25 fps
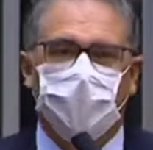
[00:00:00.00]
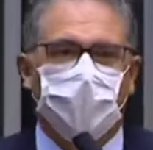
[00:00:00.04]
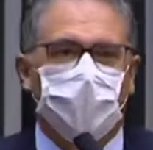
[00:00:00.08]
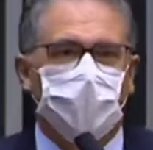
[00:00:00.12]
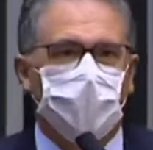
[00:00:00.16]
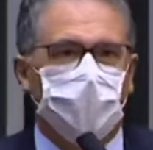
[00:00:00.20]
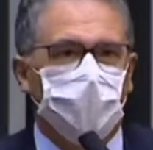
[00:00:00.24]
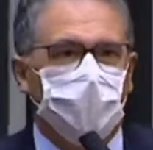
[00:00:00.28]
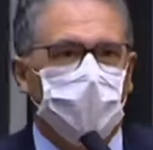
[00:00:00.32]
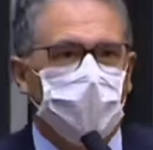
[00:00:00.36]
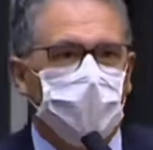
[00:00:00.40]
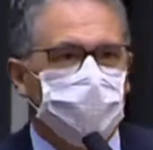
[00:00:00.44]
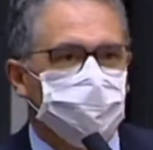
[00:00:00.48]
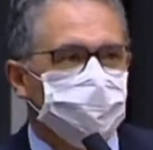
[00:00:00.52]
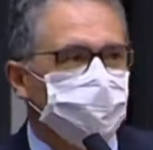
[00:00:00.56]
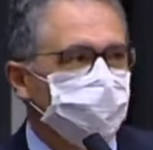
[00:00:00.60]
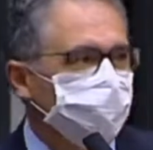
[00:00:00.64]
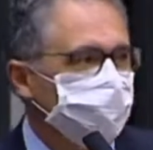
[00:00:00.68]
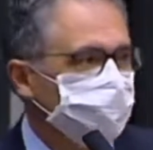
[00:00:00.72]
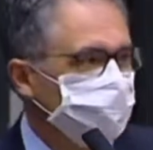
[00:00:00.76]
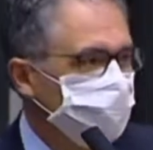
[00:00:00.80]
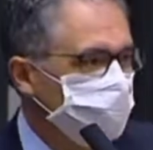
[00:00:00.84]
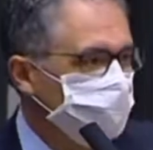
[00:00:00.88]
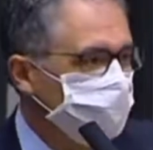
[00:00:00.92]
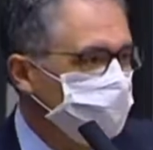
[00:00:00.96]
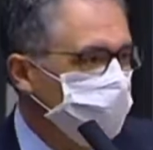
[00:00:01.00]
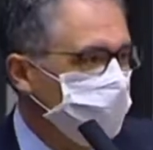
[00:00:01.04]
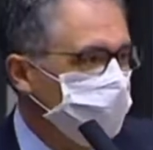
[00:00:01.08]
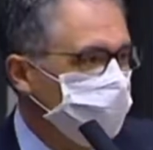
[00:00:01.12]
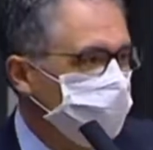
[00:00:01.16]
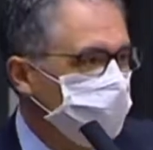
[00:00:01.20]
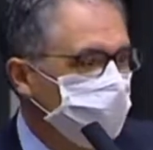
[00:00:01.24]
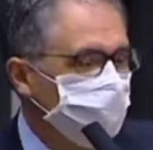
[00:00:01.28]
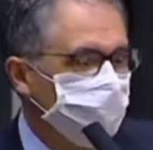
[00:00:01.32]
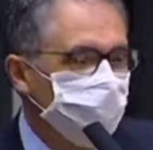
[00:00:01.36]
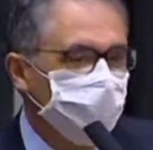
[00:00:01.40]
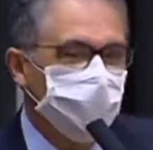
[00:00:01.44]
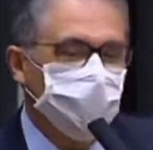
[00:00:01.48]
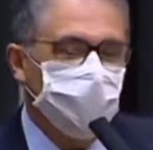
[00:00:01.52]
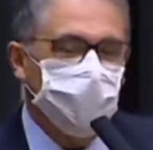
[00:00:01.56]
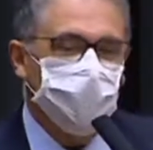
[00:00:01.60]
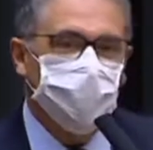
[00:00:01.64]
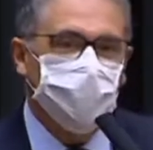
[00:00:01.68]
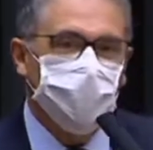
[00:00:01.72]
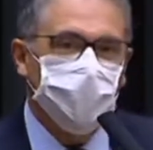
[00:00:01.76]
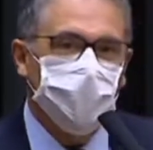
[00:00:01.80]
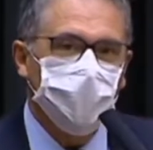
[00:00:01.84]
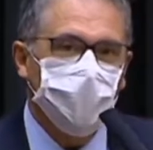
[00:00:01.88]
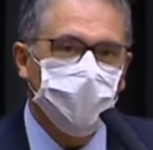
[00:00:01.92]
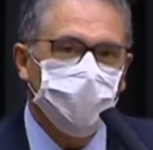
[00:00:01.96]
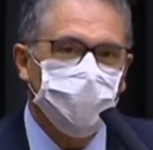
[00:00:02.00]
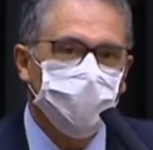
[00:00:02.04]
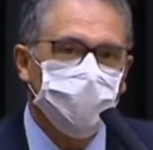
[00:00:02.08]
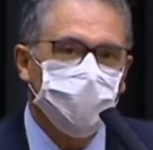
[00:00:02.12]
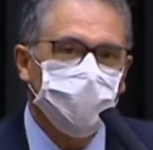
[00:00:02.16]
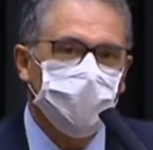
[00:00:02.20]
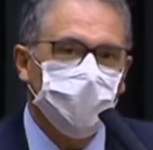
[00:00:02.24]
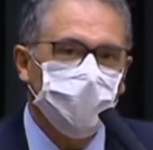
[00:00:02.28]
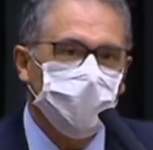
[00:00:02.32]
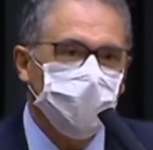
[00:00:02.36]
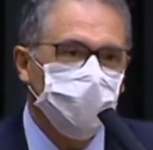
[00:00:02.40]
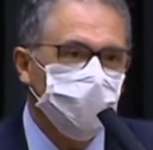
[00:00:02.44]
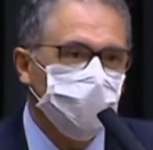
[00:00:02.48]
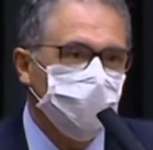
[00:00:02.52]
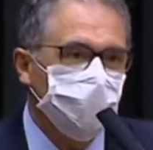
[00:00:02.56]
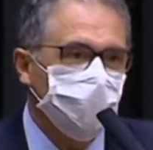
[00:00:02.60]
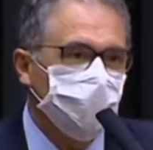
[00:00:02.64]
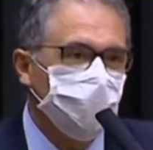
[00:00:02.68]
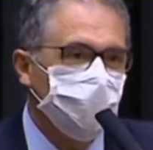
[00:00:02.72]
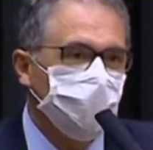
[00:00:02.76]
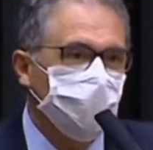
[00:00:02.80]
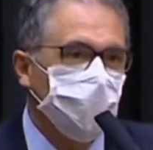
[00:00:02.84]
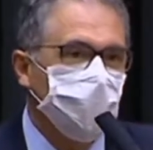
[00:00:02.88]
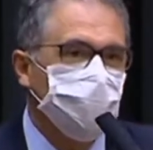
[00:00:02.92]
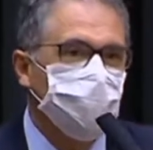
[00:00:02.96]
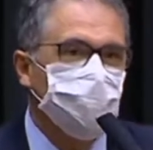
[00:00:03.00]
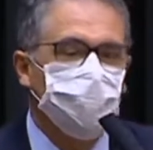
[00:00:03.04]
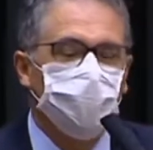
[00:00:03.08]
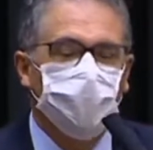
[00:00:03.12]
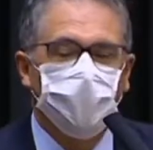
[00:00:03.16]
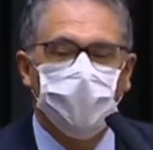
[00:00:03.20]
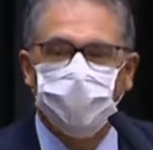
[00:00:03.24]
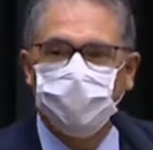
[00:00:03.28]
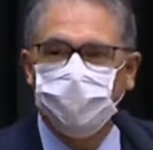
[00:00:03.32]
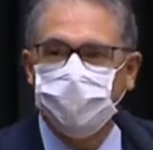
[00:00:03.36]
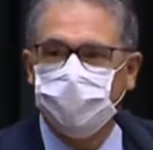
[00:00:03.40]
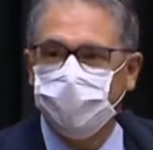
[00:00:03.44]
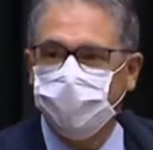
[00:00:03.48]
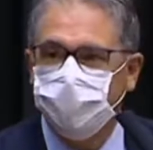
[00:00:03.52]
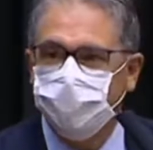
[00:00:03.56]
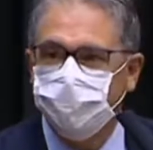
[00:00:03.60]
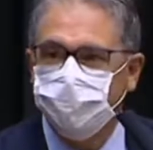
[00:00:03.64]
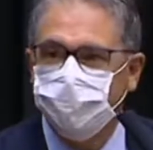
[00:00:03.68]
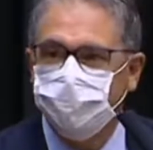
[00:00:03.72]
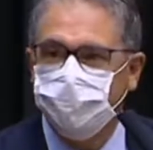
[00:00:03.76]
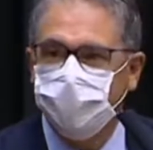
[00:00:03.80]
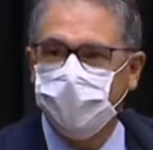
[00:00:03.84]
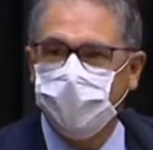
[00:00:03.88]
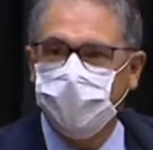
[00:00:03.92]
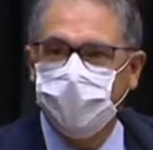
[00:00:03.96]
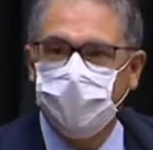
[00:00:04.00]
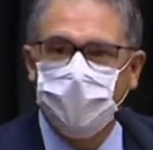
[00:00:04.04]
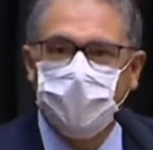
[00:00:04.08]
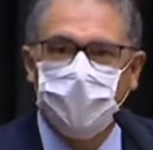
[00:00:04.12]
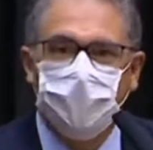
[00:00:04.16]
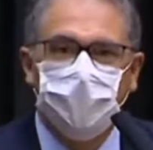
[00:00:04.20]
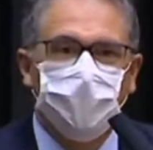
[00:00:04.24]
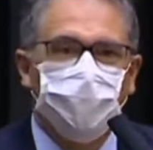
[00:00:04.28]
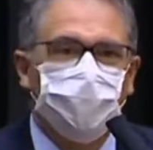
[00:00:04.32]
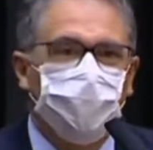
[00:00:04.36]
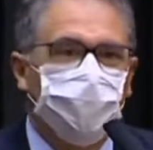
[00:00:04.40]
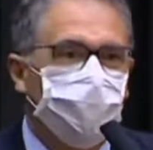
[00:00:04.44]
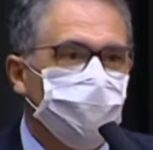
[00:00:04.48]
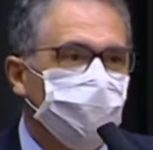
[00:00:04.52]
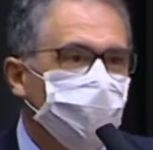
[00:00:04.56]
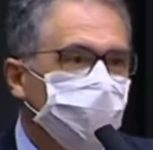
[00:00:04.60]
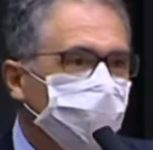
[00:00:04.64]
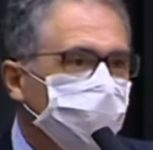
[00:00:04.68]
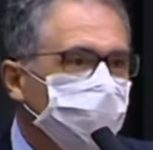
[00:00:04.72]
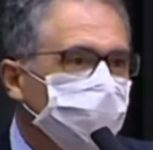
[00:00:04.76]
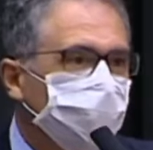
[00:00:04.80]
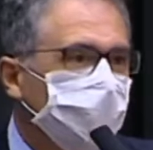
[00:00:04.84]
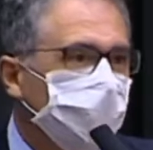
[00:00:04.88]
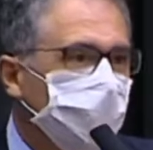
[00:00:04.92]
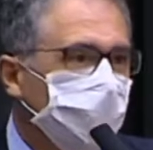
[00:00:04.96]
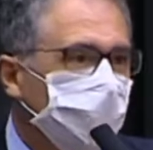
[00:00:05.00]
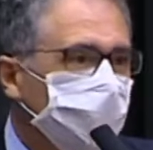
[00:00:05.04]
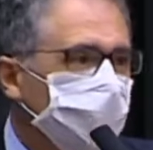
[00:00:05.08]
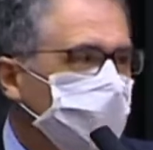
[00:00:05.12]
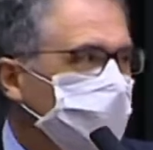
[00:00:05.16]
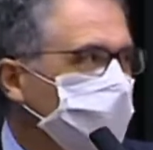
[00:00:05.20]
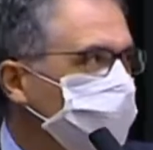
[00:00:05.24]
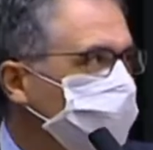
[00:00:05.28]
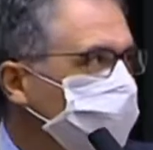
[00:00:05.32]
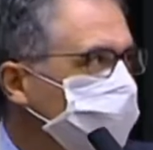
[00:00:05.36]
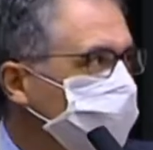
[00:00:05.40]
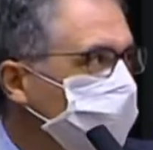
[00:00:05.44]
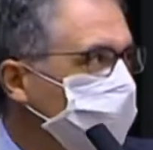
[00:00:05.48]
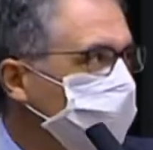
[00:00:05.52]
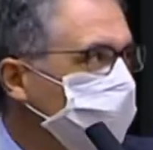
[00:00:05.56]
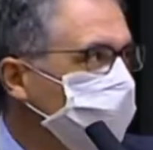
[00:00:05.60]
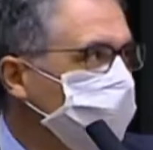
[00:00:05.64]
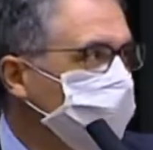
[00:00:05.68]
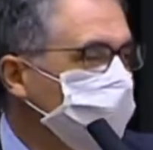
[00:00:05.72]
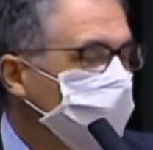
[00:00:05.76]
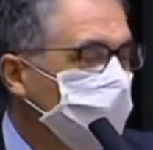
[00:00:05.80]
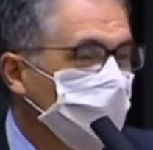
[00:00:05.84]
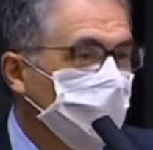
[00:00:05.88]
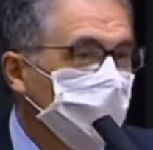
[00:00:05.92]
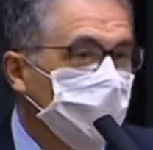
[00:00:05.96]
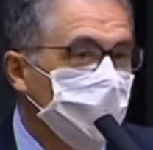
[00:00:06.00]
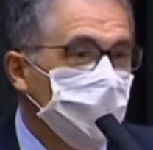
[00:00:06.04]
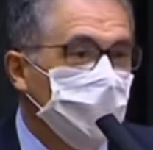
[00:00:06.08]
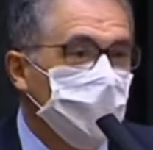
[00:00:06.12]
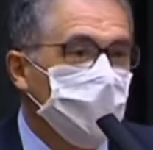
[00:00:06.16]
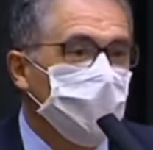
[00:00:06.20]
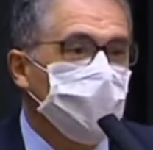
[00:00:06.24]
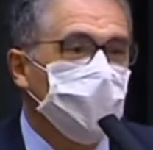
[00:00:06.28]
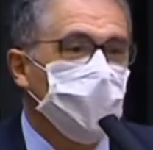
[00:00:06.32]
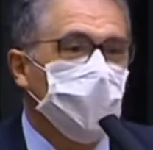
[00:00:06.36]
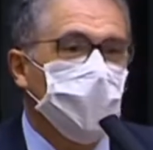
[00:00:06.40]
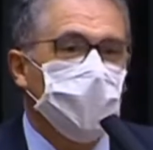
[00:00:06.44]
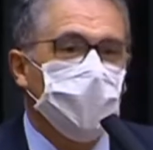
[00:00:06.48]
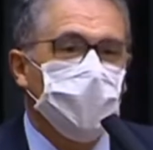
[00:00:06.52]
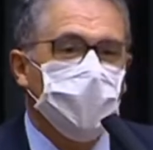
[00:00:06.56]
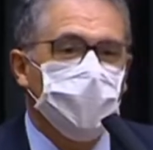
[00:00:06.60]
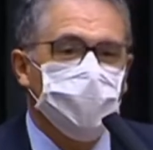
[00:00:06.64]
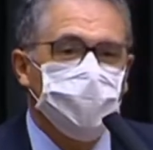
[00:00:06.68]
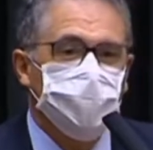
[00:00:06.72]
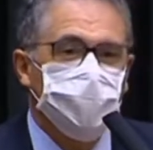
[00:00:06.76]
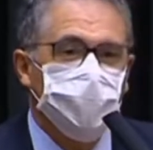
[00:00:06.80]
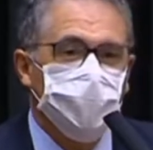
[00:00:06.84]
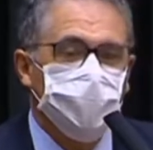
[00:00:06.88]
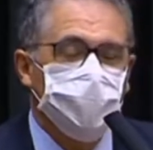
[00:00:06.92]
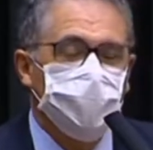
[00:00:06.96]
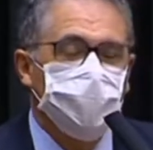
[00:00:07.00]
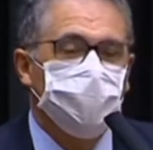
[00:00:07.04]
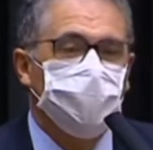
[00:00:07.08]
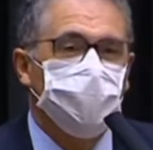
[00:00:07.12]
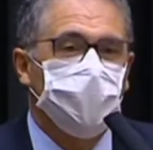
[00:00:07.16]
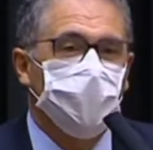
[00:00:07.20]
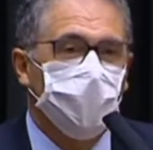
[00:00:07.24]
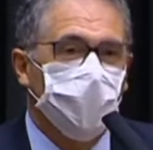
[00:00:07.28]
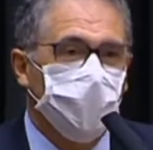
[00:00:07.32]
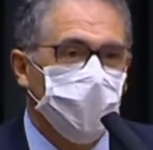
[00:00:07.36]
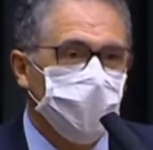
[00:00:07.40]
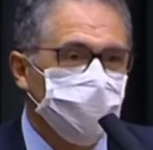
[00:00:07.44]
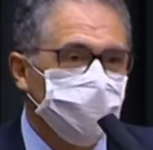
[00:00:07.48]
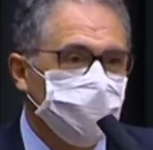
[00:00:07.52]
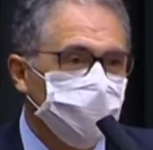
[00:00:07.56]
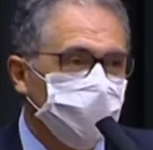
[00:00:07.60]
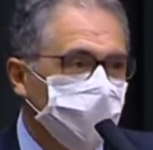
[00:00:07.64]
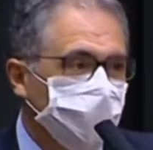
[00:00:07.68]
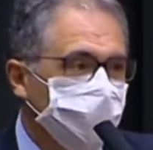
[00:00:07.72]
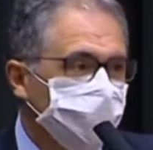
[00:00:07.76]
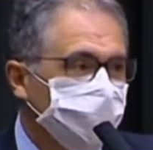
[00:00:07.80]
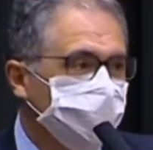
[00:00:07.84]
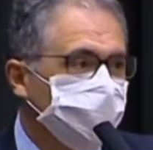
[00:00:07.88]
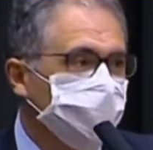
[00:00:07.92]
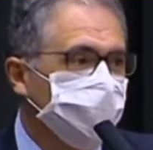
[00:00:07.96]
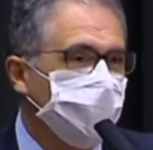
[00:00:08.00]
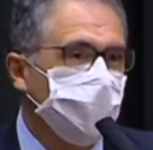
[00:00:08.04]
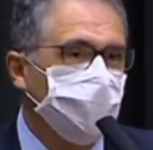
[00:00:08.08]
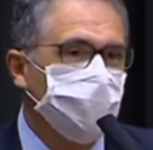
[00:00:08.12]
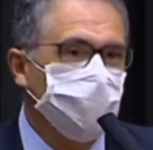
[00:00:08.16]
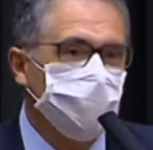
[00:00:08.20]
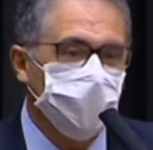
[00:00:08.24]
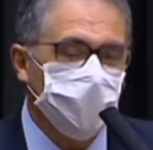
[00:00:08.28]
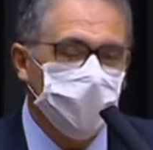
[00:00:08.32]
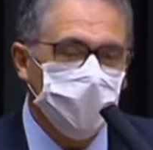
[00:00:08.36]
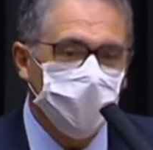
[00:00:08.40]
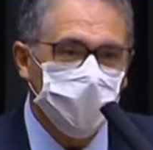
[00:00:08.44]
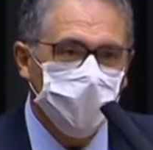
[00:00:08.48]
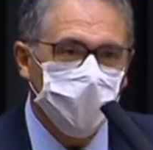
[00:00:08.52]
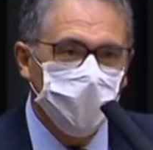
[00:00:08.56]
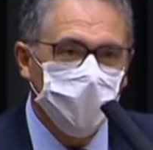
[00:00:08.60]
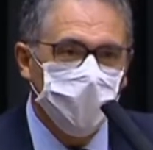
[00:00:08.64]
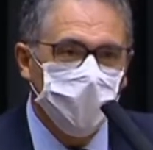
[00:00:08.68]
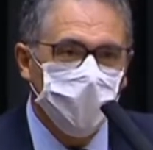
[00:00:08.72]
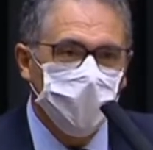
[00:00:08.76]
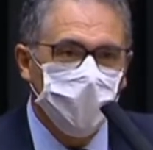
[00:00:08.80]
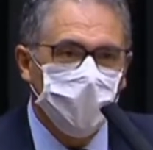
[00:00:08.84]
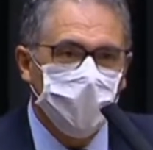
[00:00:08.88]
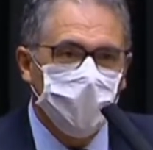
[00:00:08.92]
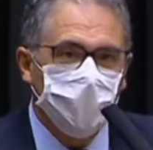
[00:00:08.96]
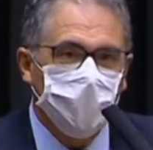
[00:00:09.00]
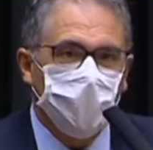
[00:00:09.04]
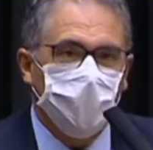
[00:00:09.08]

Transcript: e essa CPI da pandemia tem uma importância fundamental para que a gente possa saber